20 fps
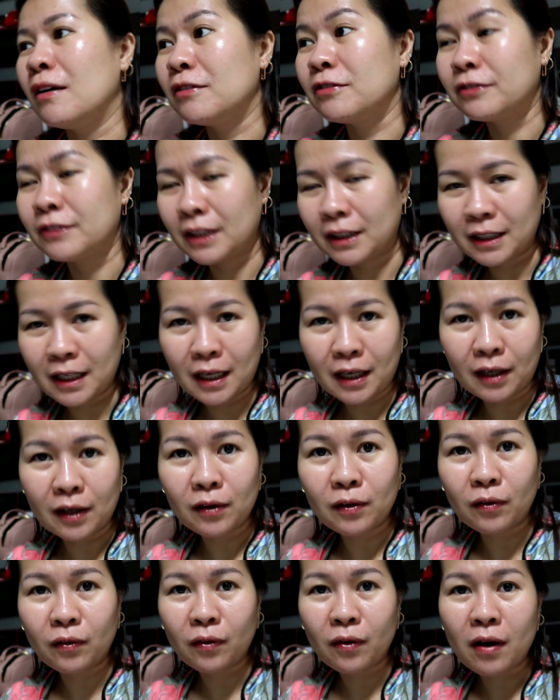of the day
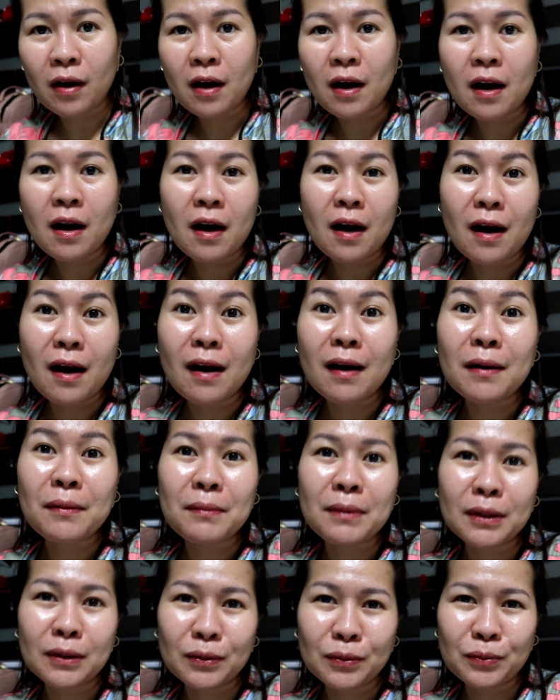ko.
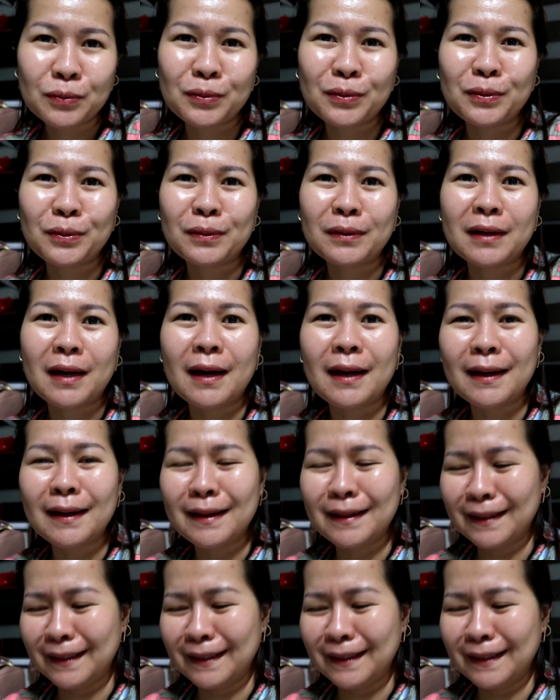Ang matutulog na.